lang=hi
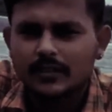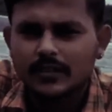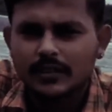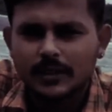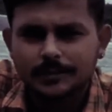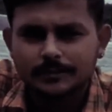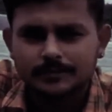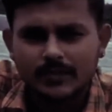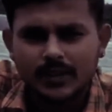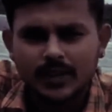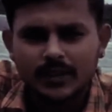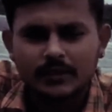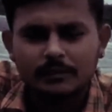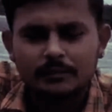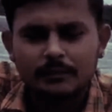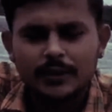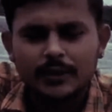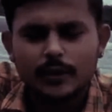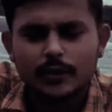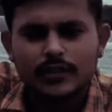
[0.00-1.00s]

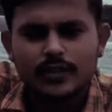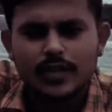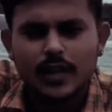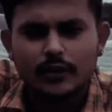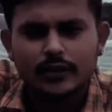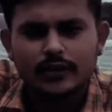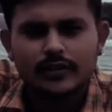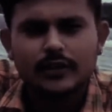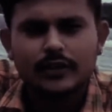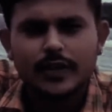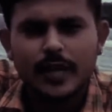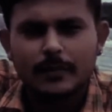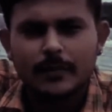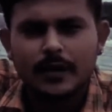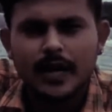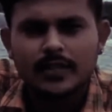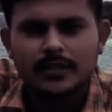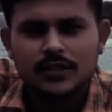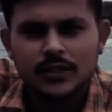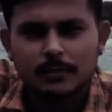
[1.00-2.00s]
परियोजना और इस डैम
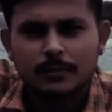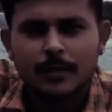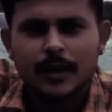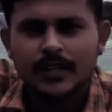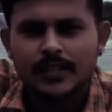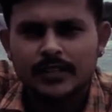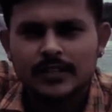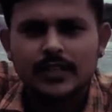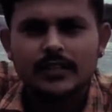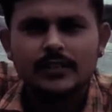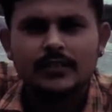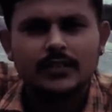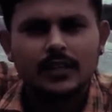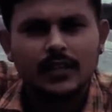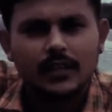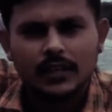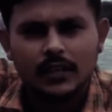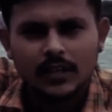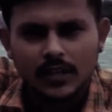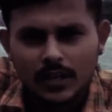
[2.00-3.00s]
का जब पानी जल
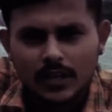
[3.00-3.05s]
स्तर